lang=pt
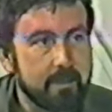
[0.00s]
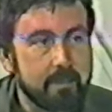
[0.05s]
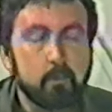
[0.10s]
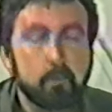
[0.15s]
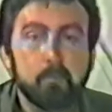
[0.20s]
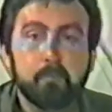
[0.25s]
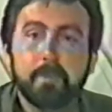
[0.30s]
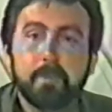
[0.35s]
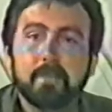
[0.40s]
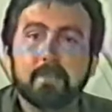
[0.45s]
O
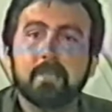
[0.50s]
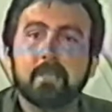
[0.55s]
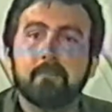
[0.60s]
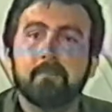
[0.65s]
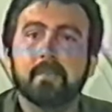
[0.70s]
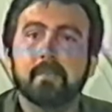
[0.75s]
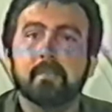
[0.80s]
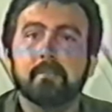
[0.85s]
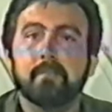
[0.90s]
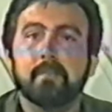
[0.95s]

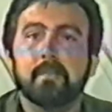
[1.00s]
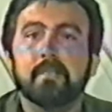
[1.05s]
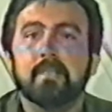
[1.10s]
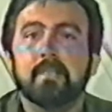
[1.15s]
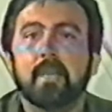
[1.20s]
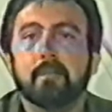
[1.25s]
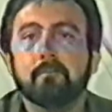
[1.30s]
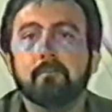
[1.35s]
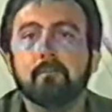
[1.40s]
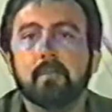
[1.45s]
pensamento
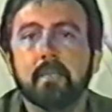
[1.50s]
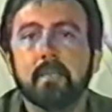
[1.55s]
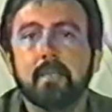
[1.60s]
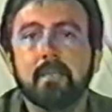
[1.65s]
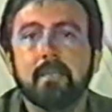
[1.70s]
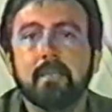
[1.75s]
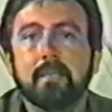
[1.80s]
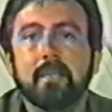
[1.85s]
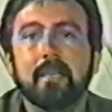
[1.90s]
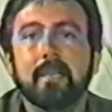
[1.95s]
imediato
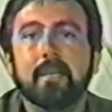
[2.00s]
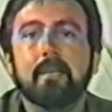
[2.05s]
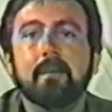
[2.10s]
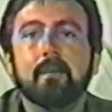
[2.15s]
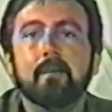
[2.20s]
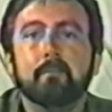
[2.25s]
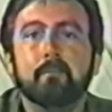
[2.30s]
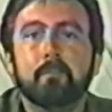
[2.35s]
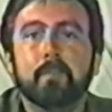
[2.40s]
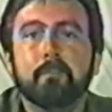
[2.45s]
dele é
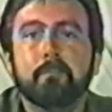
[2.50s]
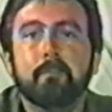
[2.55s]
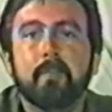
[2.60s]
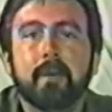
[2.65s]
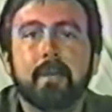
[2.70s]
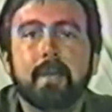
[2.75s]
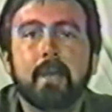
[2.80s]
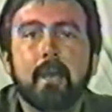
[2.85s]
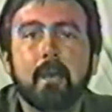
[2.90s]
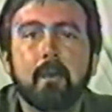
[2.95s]

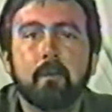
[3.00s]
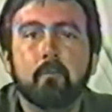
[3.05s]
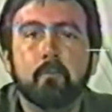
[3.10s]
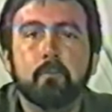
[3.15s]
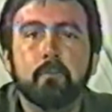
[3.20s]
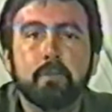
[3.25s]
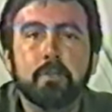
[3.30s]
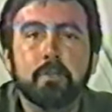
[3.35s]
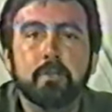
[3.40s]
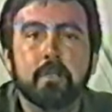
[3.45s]
preparar o
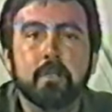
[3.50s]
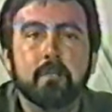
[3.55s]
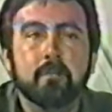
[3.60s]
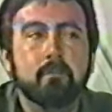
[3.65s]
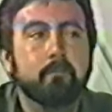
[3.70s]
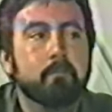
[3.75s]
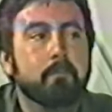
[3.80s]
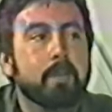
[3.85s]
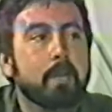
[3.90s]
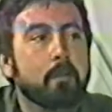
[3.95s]

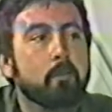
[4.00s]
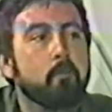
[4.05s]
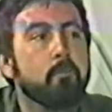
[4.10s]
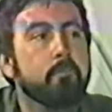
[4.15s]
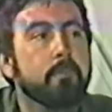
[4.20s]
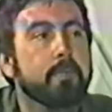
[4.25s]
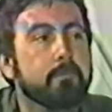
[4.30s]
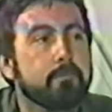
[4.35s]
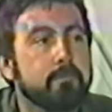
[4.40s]
dinheiro para comer